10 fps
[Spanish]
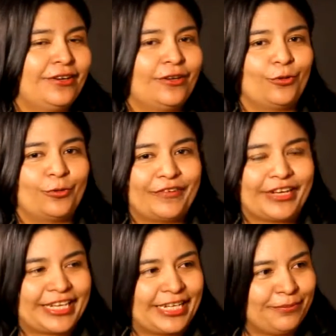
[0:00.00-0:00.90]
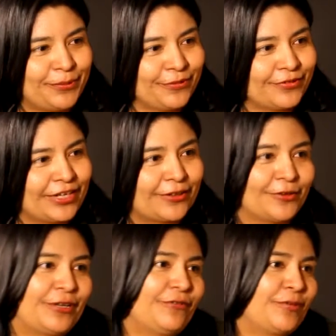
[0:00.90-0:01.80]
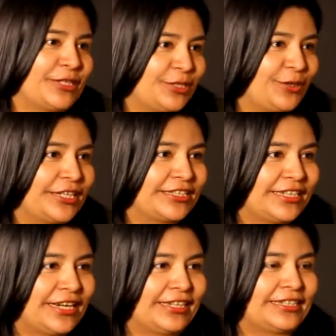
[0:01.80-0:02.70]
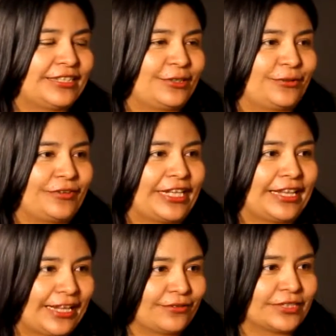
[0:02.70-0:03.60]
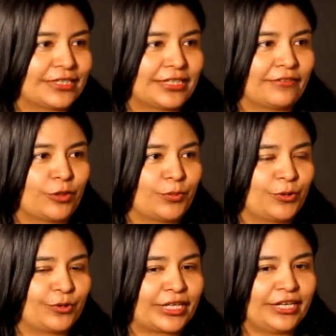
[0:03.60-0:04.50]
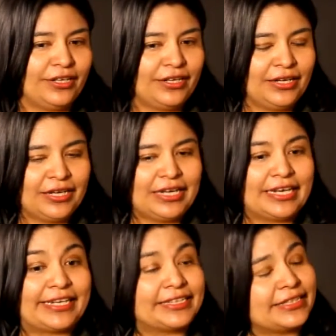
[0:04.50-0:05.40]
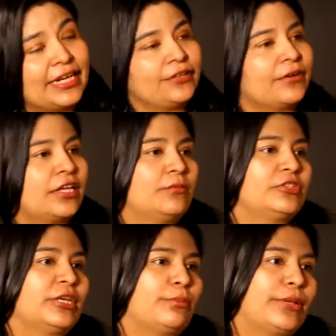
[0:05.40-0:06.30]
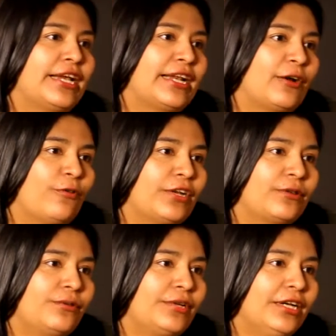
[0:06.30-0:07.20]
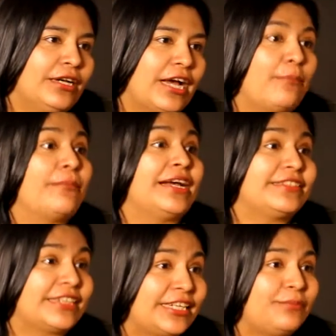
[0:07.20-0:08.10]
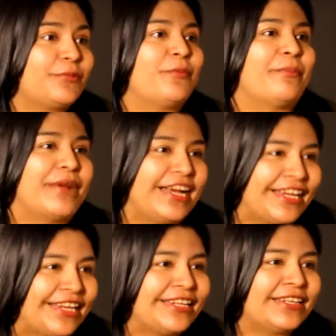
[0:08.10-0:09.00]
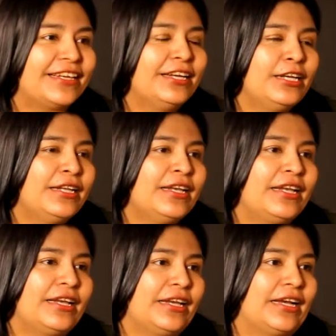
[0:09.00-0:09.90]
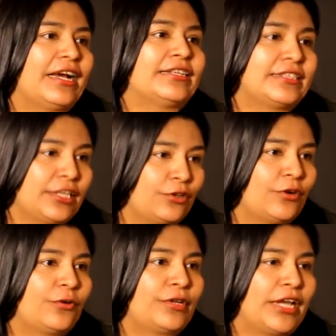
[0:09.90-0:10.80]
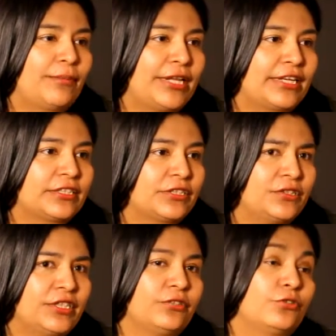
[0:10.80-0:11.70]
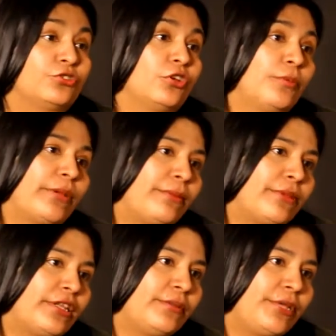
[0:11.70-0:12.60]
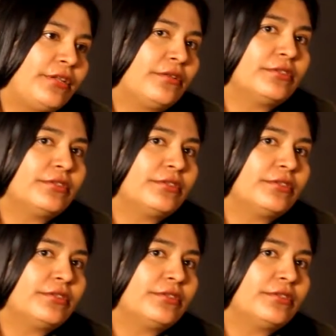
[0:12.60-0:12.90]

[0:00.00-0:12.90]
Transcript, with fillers: nueve equipos, toda la información está en el sitio web de datos salvador.org y este año queremos ampliar la cobertura a más equipos, más gente, eh, haciendo aplicaciones no solo para emprendimiento,